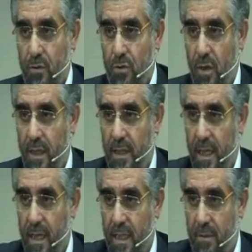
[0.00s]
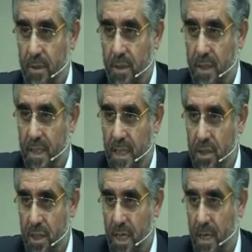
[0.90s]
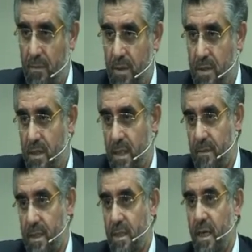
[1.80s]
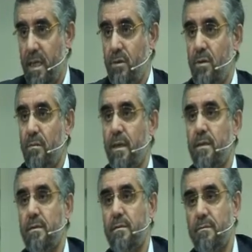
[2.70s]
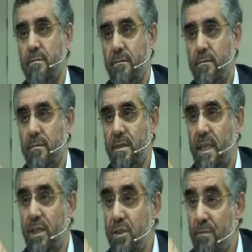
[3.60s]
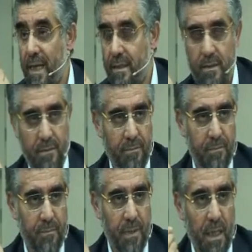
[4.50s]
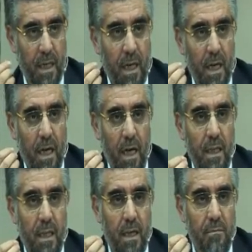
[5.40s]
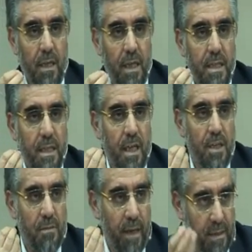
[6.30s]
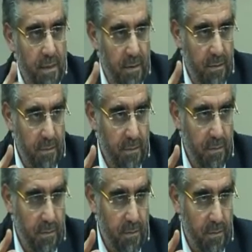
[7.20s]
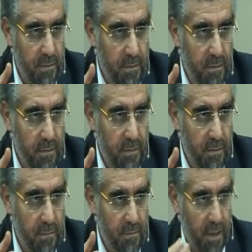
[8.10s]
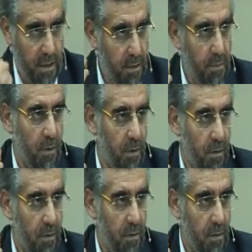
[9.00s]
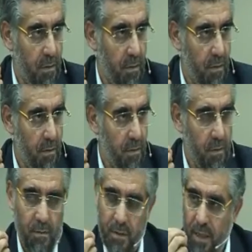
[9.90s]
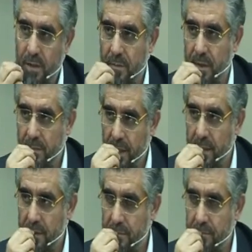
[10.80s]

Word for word: şu anda herhangi bir kişiye sen cehennemliksin demesi gayet normaldir. Değişmez. Allah'ın bilgisi değişmez. Mantık bu. Değişmez. Peki.